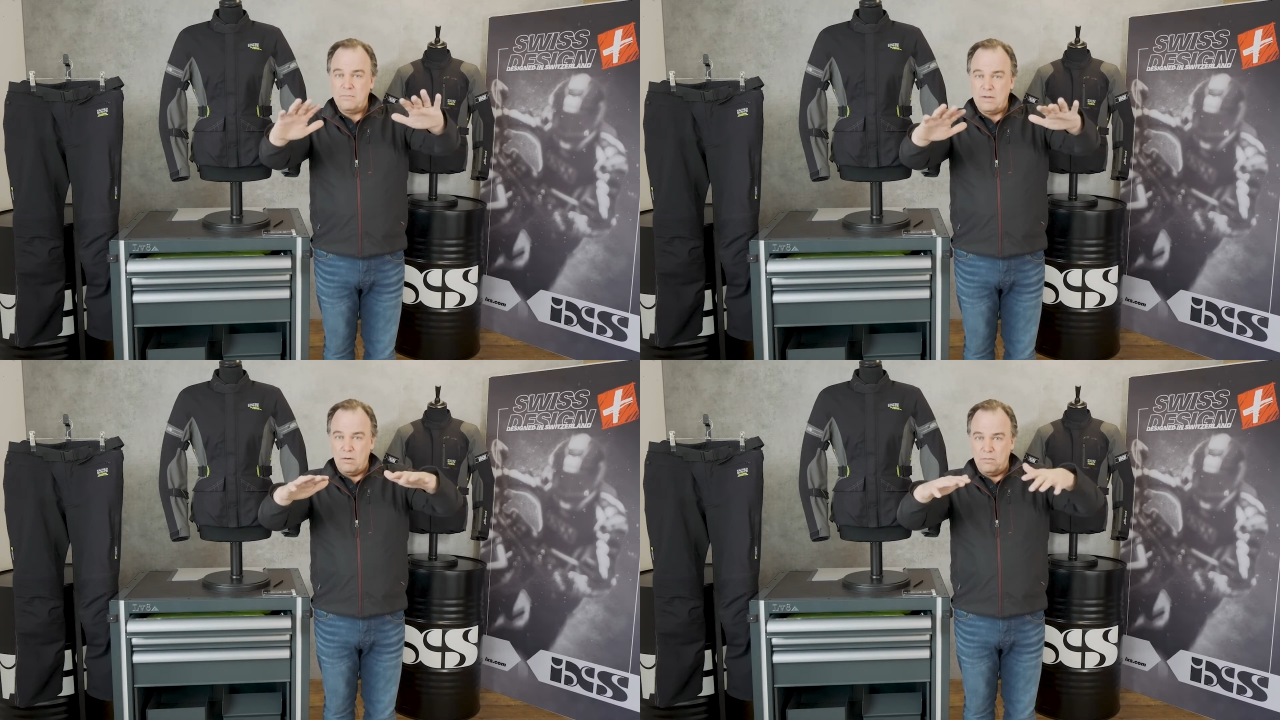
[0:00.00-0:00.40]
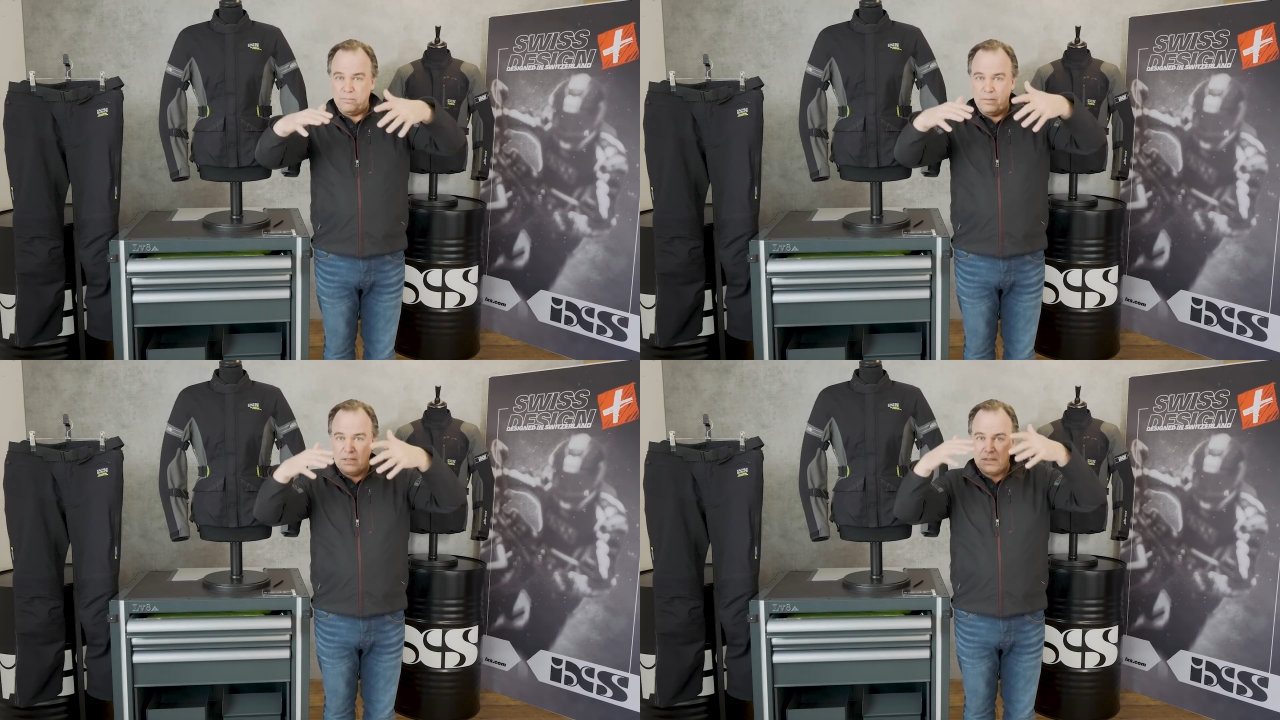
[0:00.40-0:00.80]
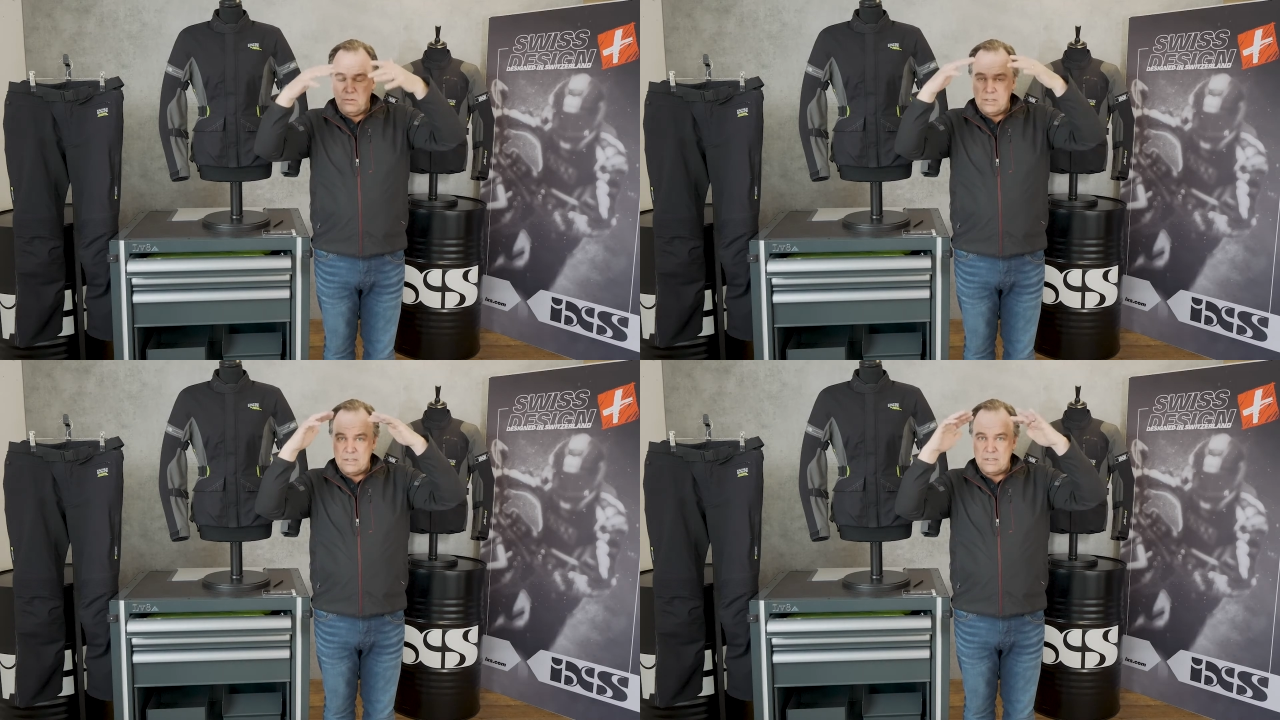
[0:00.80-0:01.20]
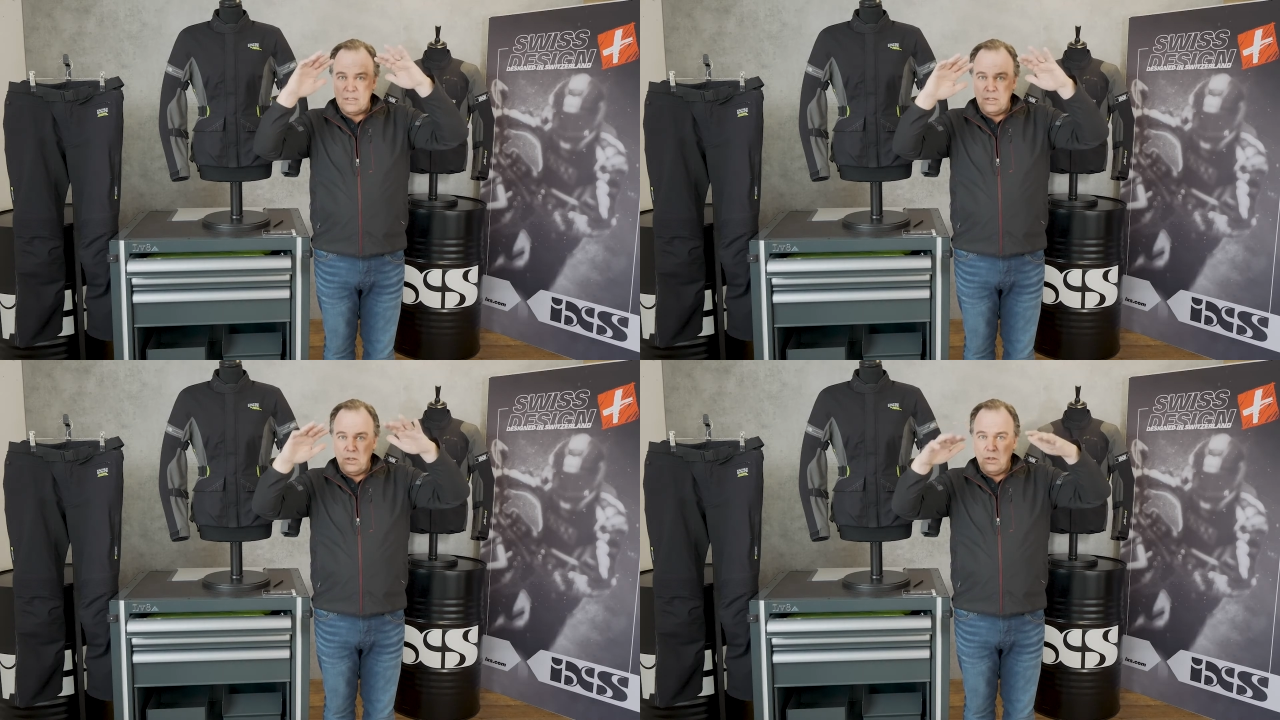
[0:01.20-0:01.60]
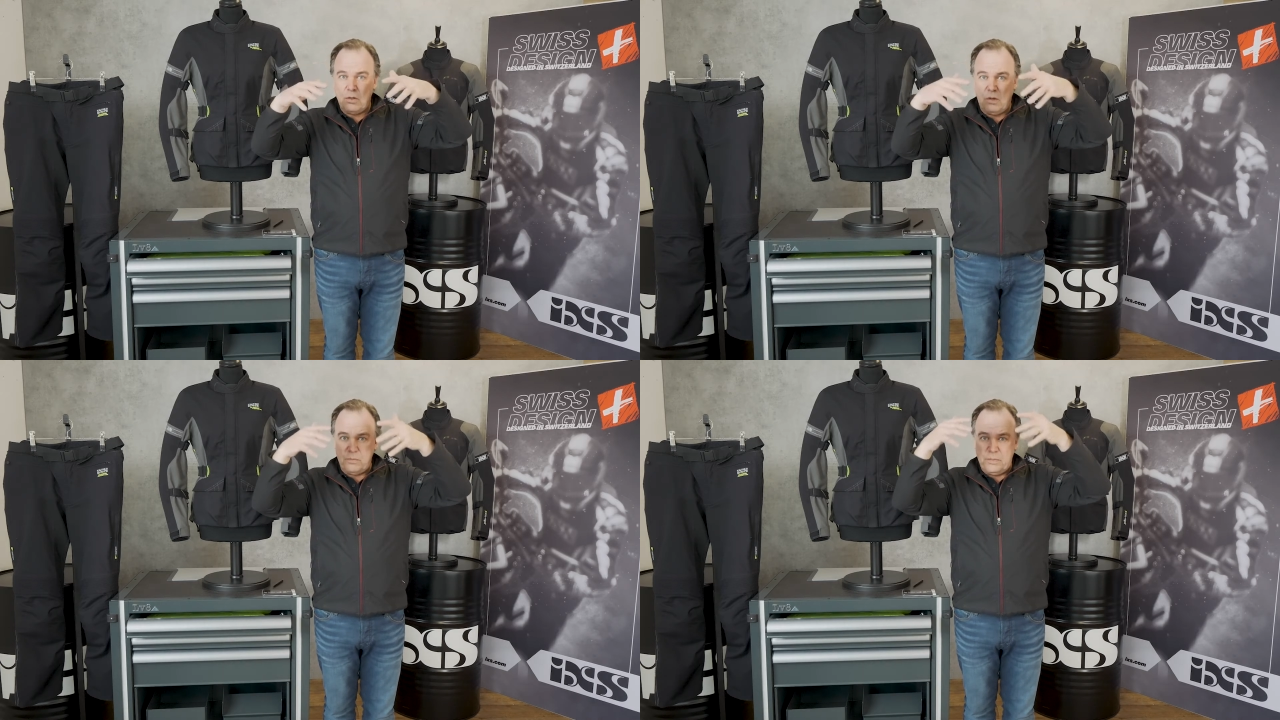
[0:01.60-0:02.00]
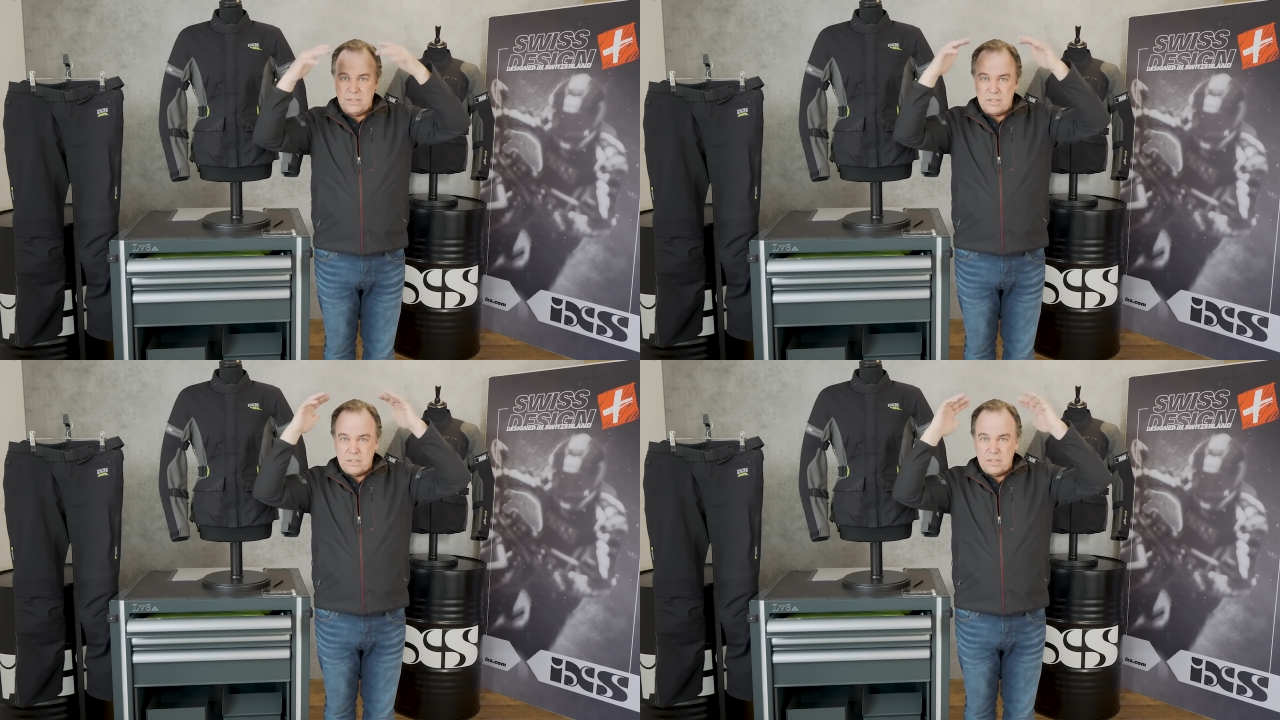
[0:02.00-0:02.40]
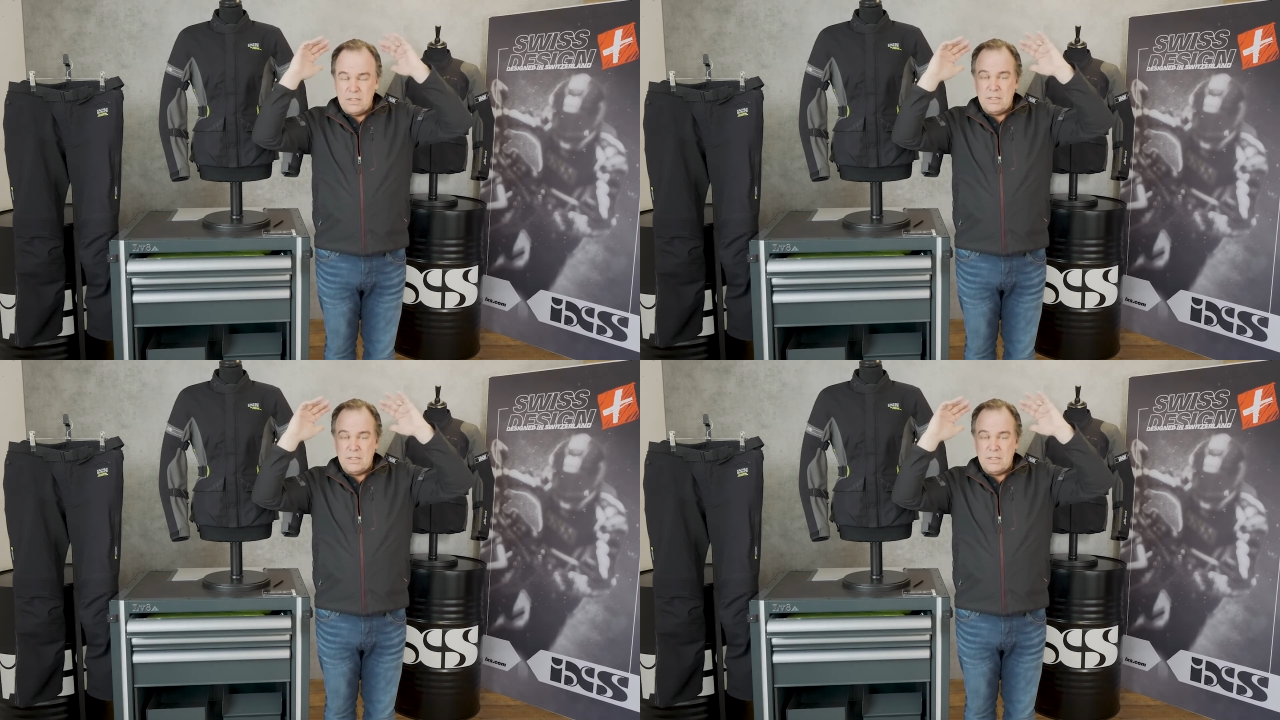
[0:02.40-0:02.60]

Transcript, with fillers: weil oftmals auch das Cockpit